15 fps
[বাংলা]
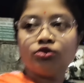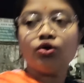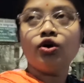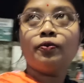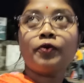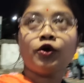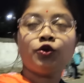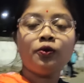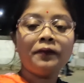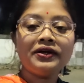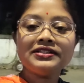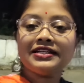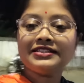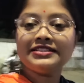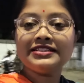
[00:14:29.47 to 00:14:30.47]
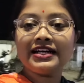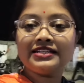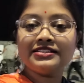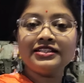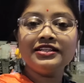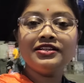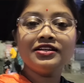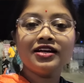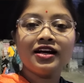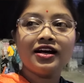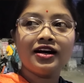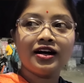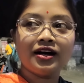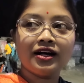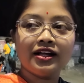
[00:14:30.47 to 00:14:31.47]
তো প্রথমবার যাচ্ছি দার্জিলিং
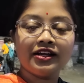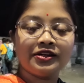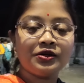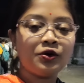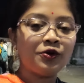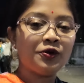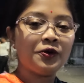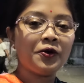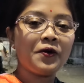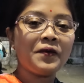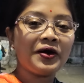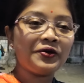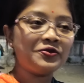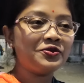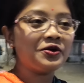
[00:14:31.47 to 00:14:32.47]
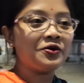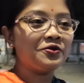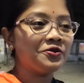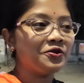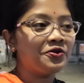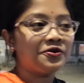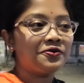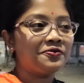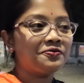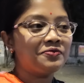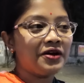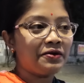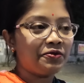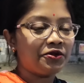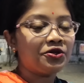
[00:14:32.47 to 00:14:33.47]
একটা অন্যরকম আনন্দ আনন্দ
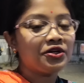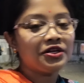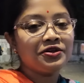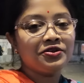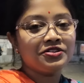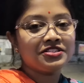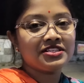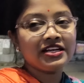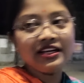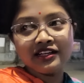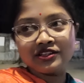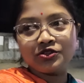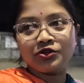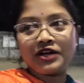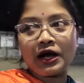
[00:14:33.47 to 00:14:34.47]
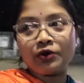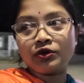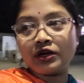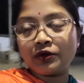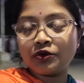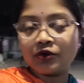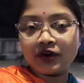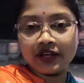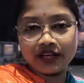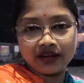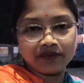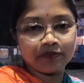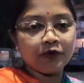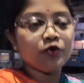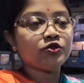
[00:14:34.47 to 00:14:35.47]
মানে ভিতরে ইয়ে হচ্ছে তো ঠাকুর ঠাকুর করে
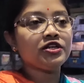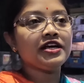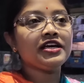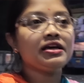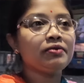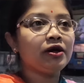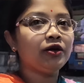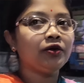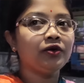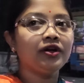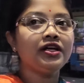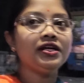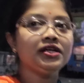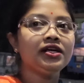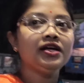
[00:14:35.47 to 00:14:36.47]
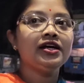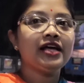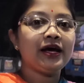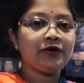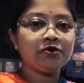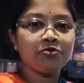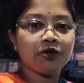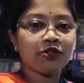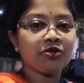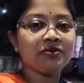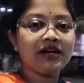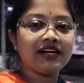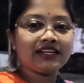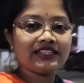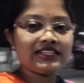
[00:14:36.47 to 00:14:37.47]
পৌঁছায় গিয়ে ভালো করে এখন
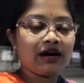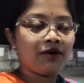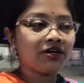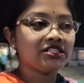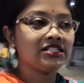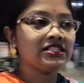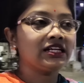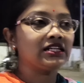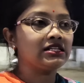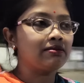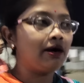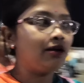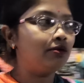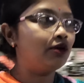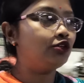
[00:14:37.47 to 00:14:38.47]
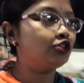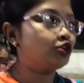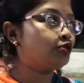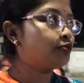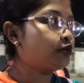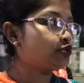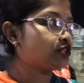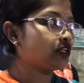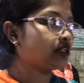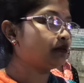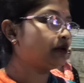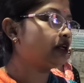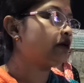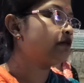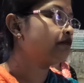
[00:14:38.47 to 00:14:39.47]
বর্তমানে আর কি যাওয়ার চিন্তাটা যে ভালো ভালো যেন পৌঁছাতে
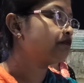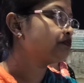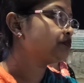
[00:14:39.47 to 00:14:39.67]
পারি